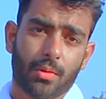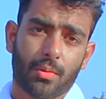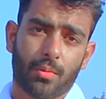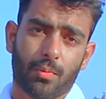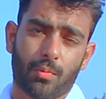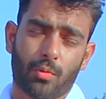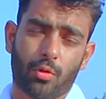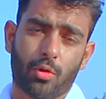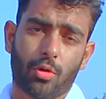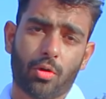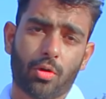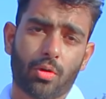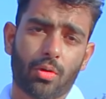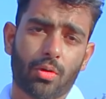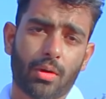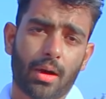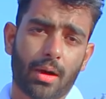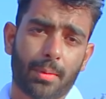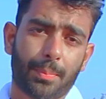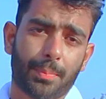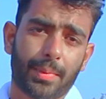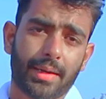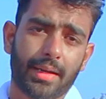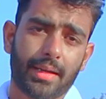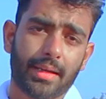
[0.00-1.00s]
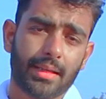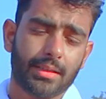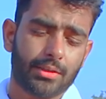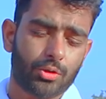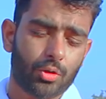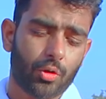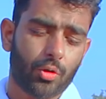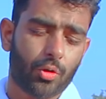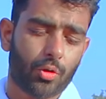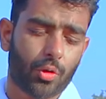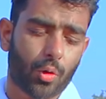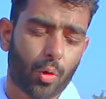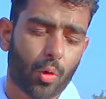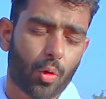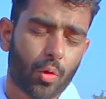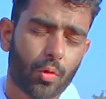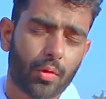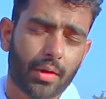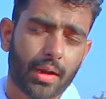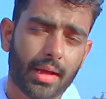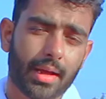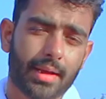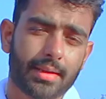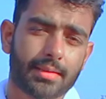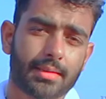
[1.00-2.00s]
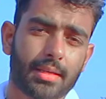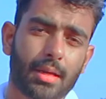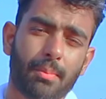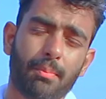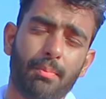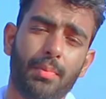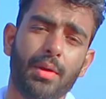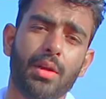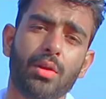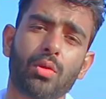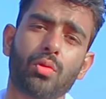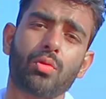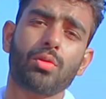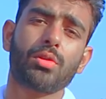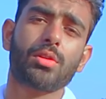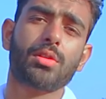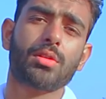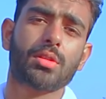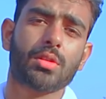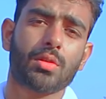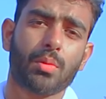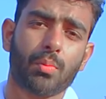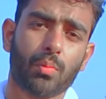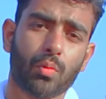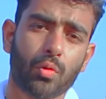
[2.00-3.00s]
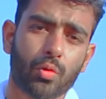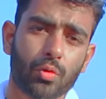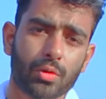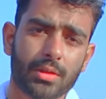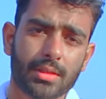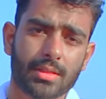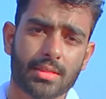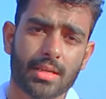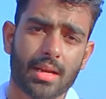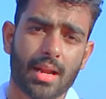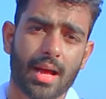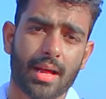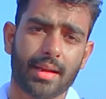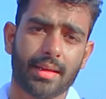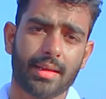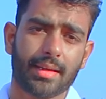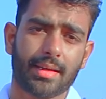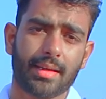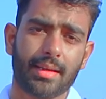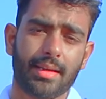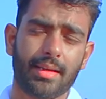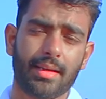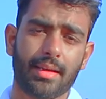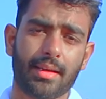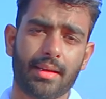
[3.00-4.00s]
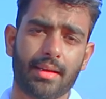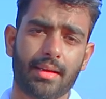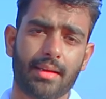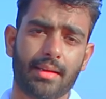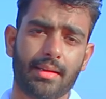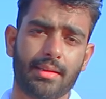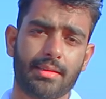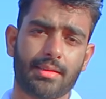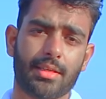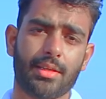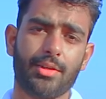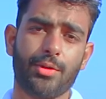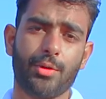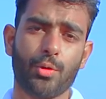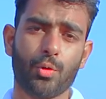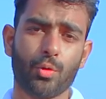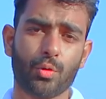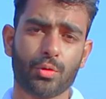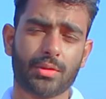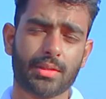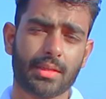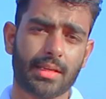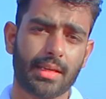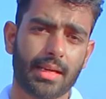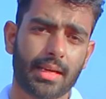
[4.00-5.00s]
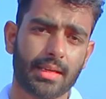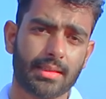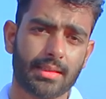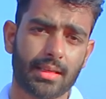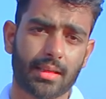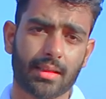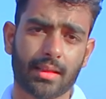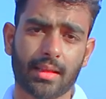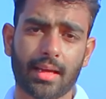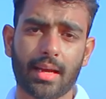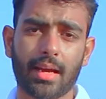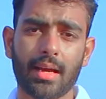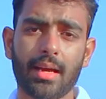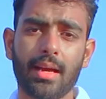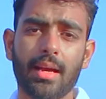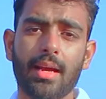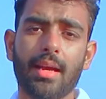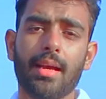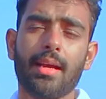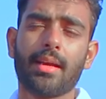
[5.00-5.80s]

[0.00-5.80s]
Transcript: वो अपने जो ड्रोन है इसे बिल्कुल स्मूथ चलाने के लिए इसे यूज़ किया जाता है